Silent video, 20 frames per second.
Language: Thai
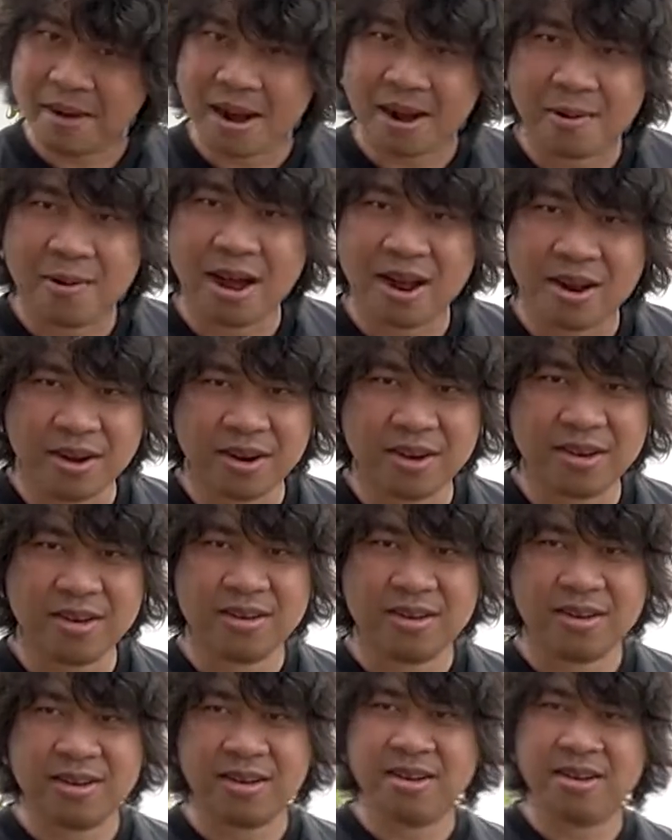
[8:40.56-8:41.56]
นปากกว้างก่อน
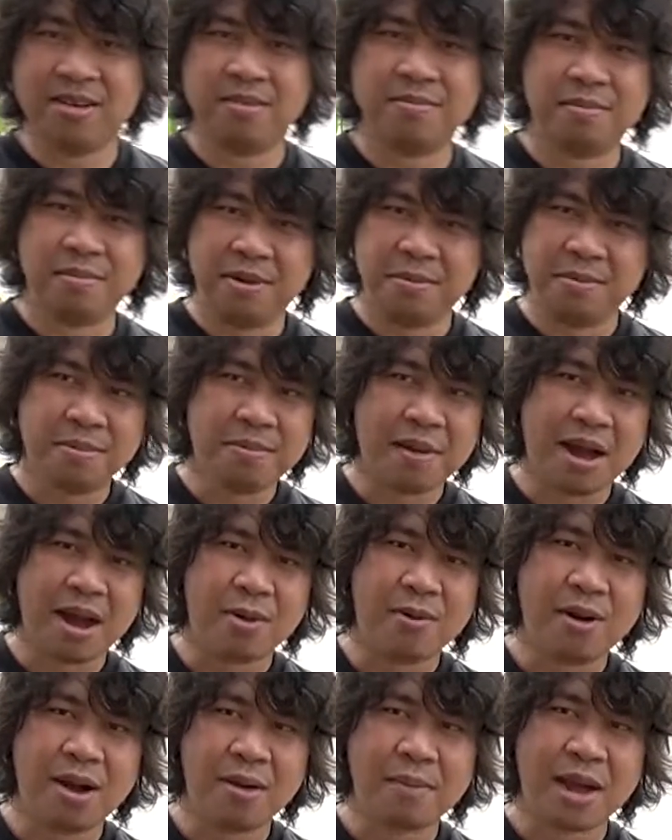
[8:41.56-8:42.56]
มันมีปาก
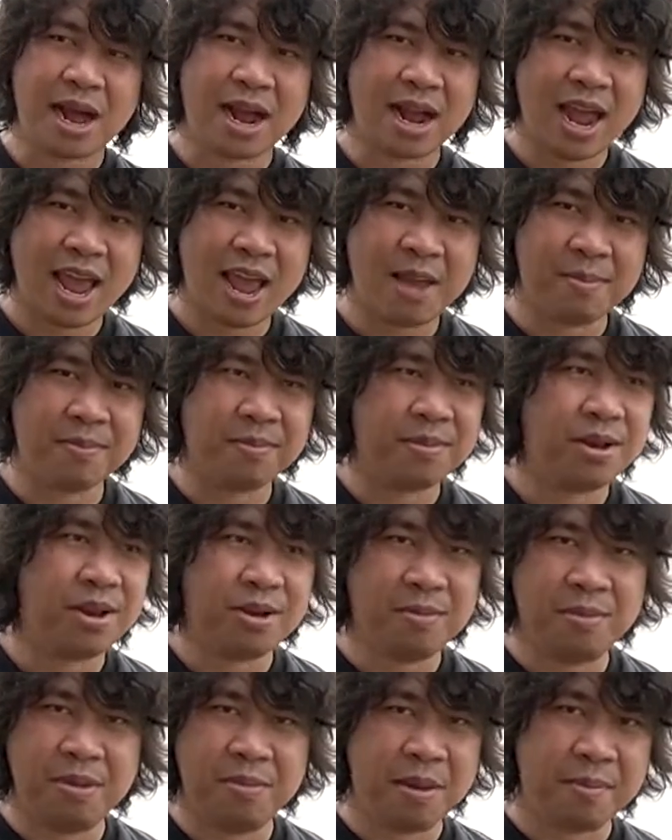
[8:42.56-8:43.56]
กว้างปากแคบแล้ว
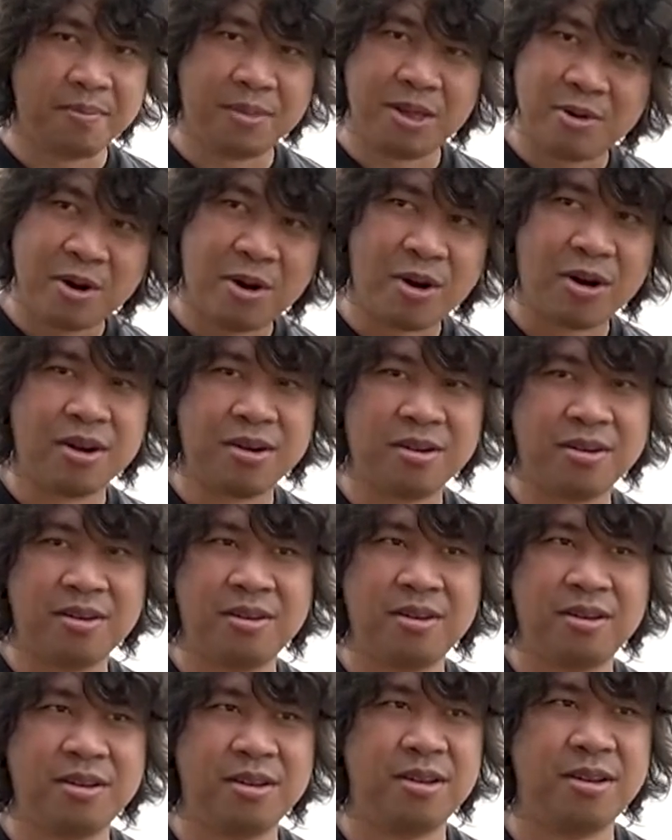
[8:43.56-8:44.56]
ก็มีแบบแนวนอน
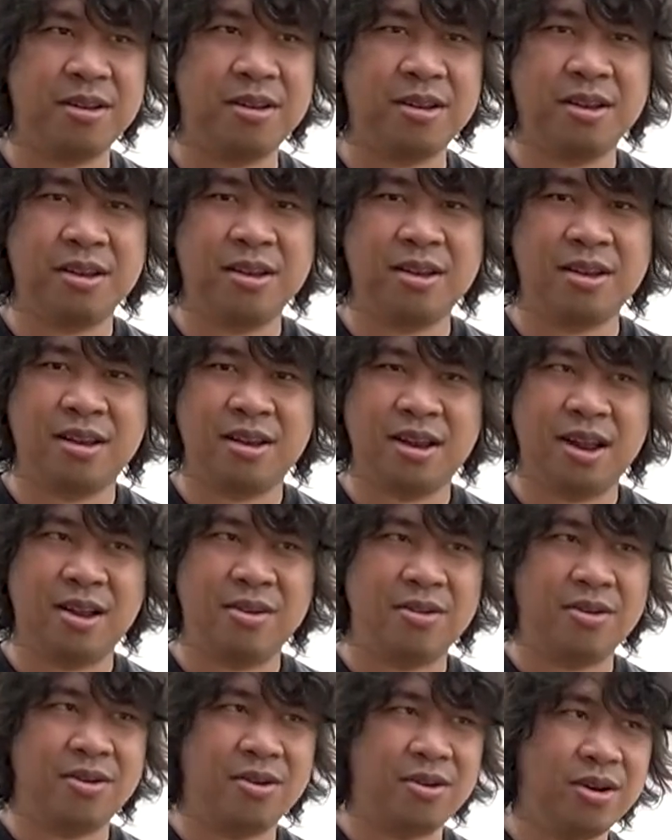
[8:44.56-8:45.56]
แน
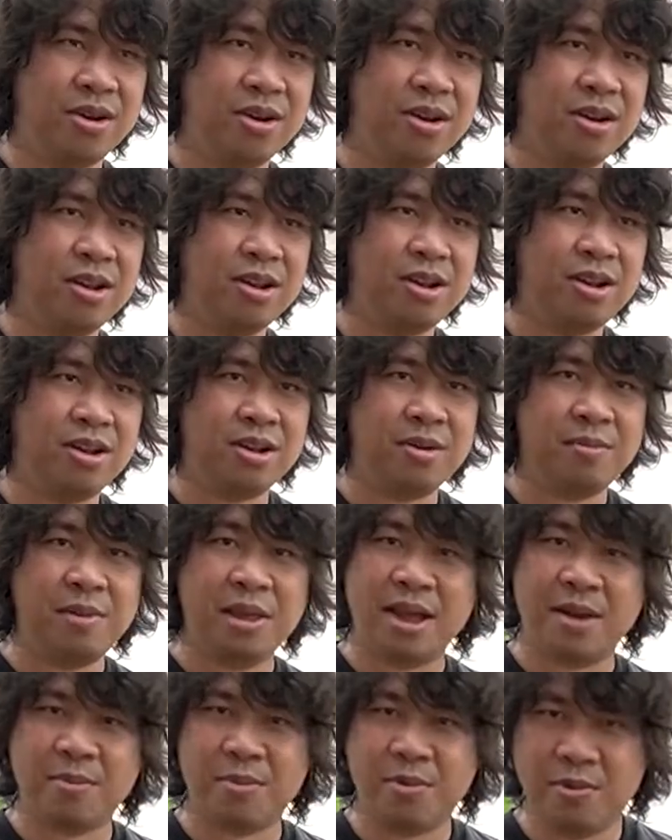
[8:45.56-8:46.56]
วนอนแล้วก็มี
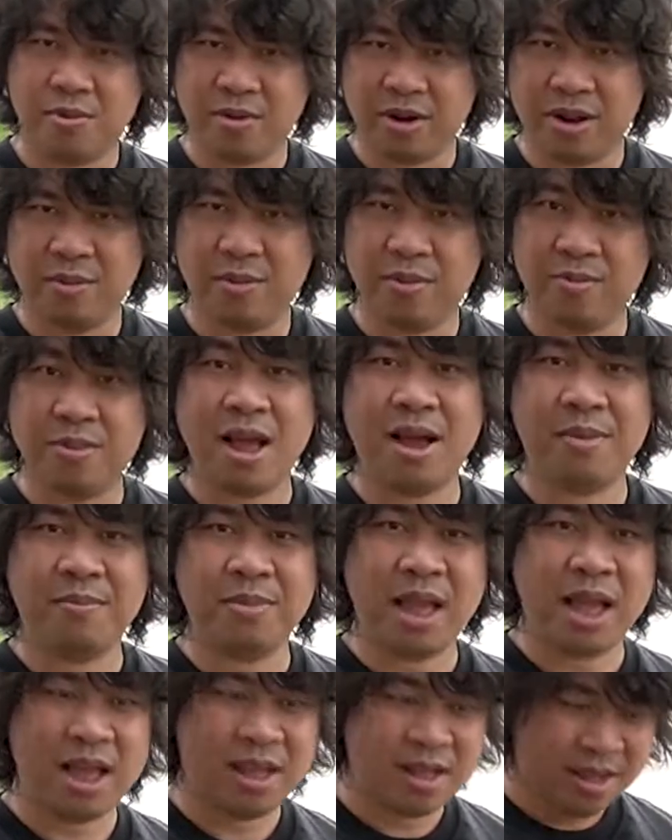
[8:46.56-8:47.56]
กับหัวที่ผม
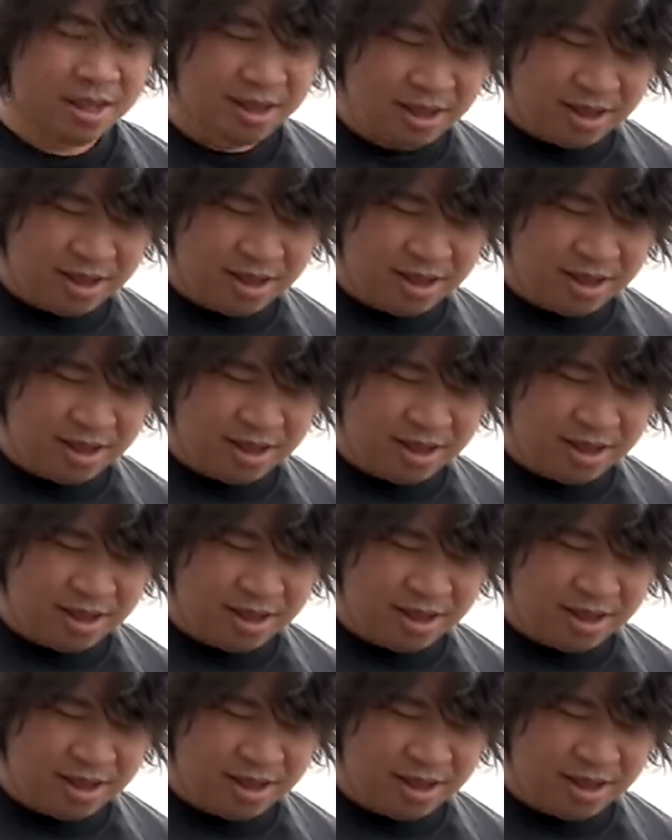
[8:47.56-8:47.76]
ทำนะ